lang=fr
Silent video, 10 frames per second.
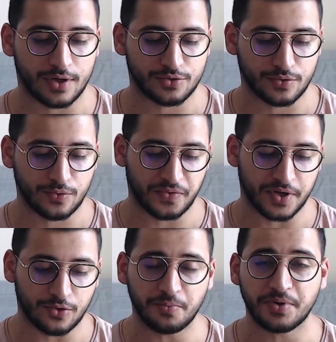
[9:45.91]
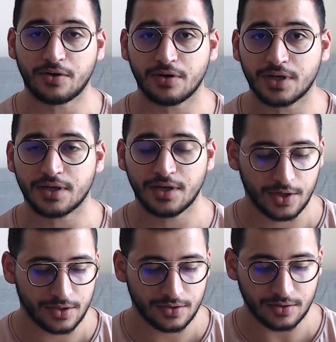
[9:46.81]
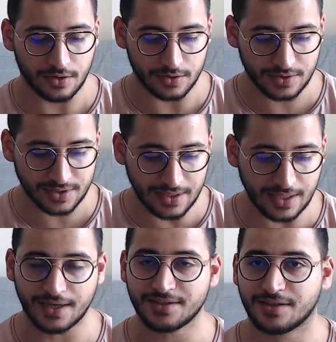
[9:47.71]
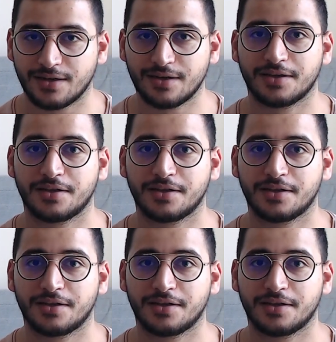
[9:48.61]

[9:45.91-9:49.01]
je vous fais copier-coller cette adresse-là.